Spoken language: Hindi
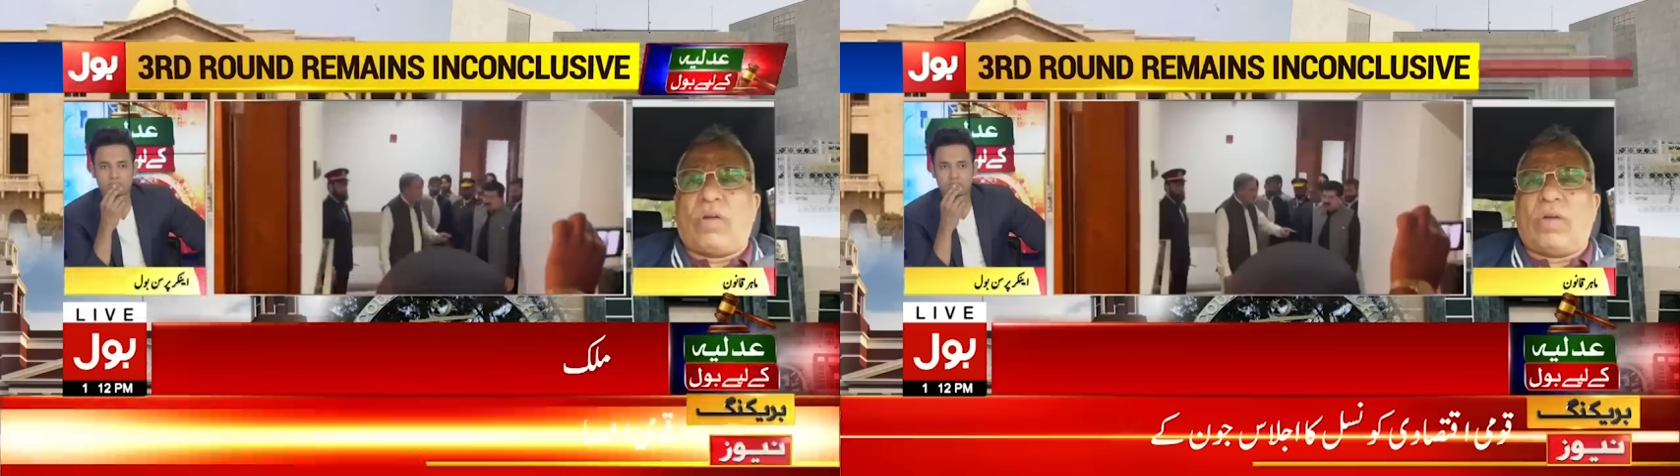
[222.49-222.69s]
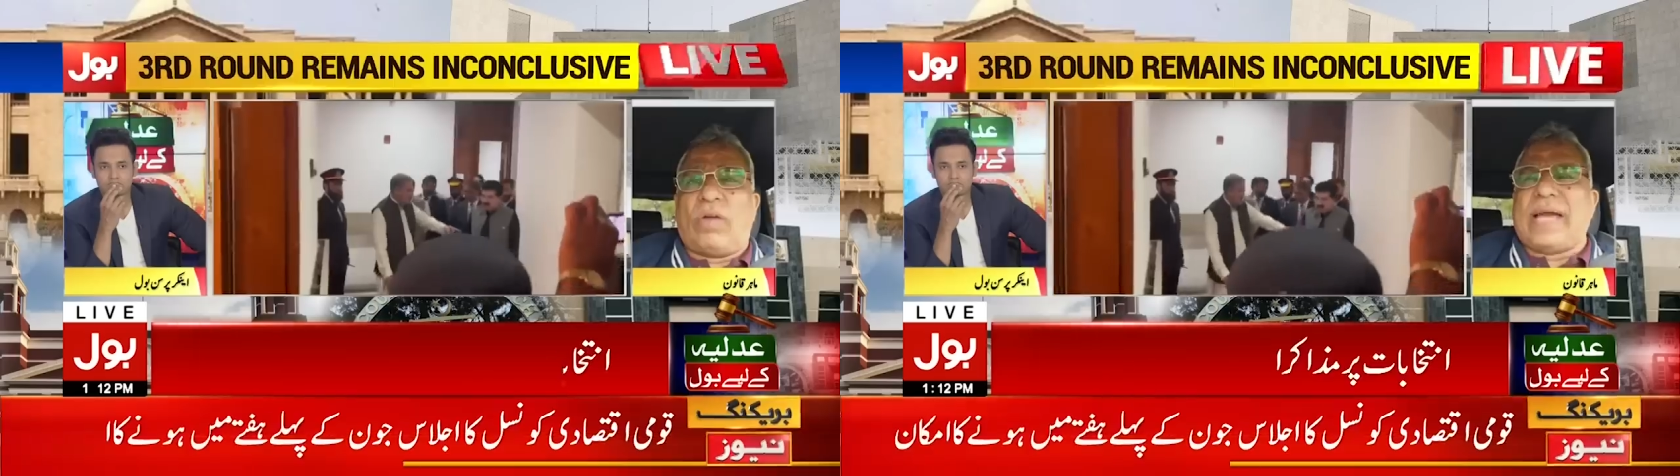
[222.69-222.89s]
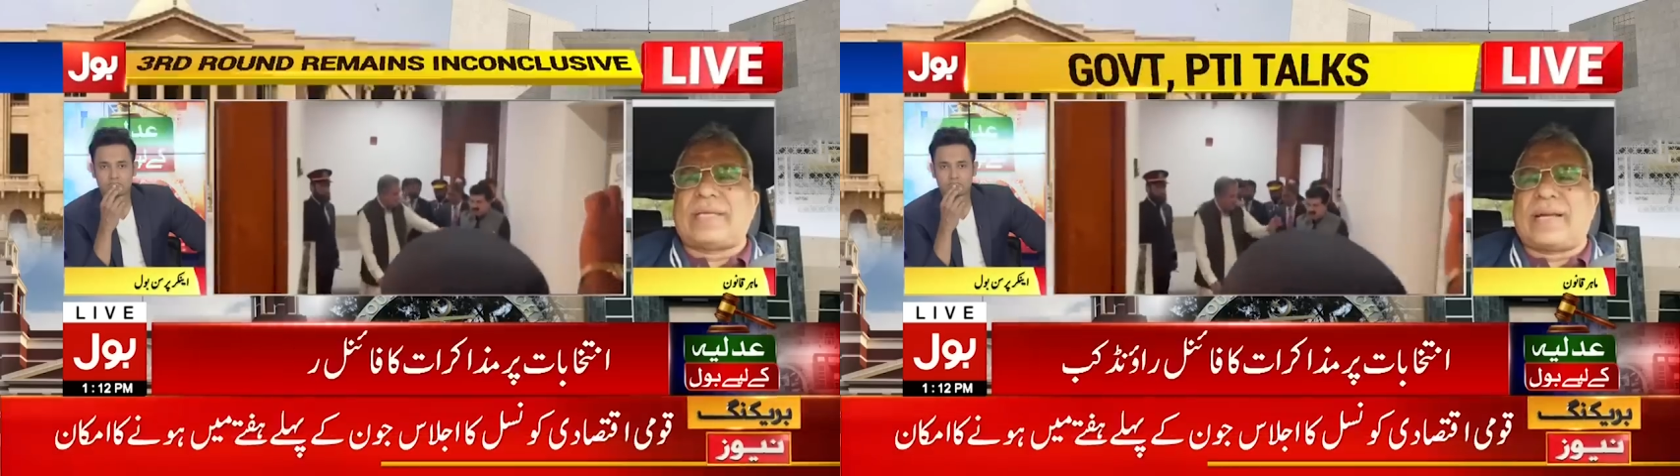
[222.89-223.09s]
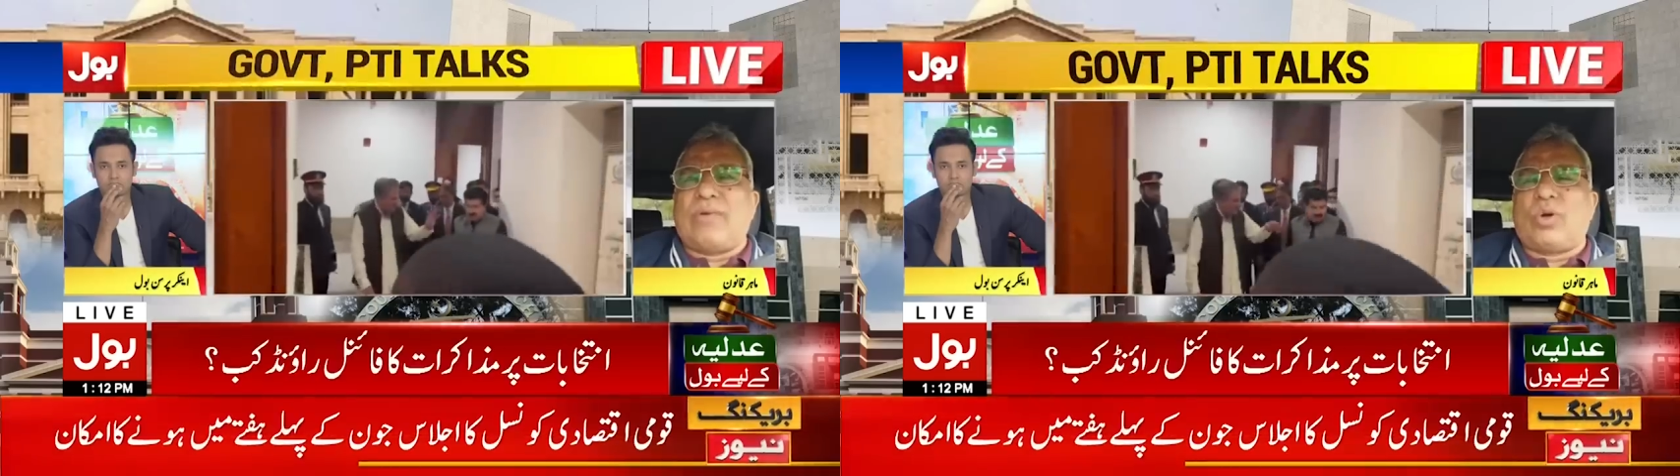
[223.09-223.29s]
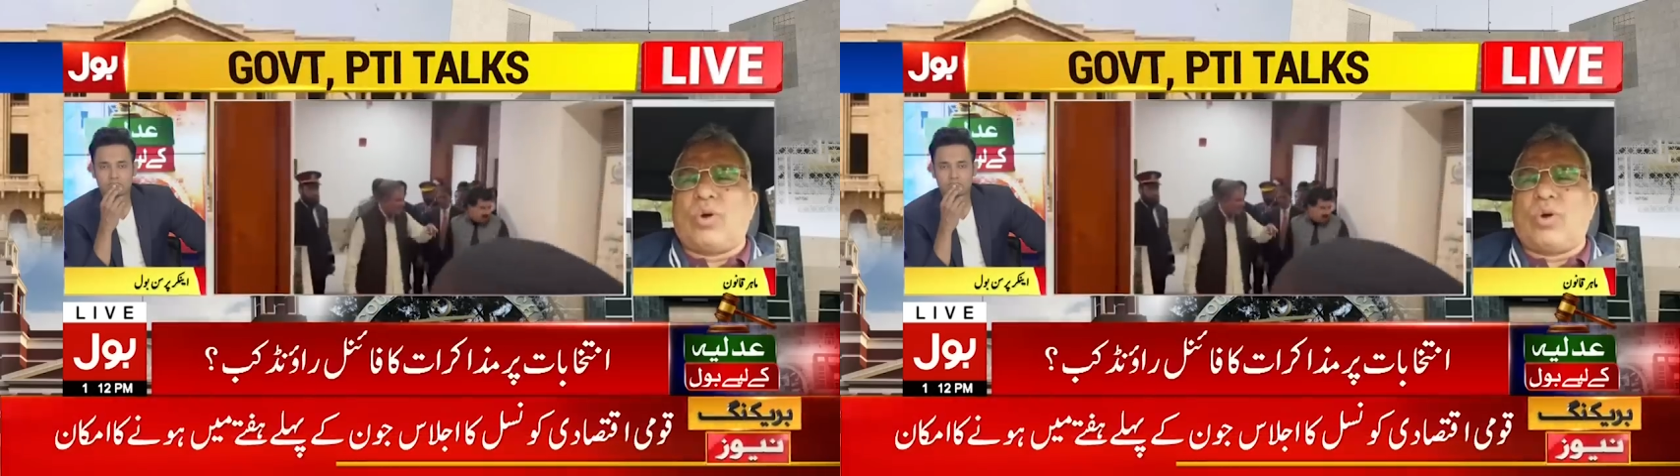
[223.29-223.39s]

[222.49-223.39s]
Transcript: नहीं को उनका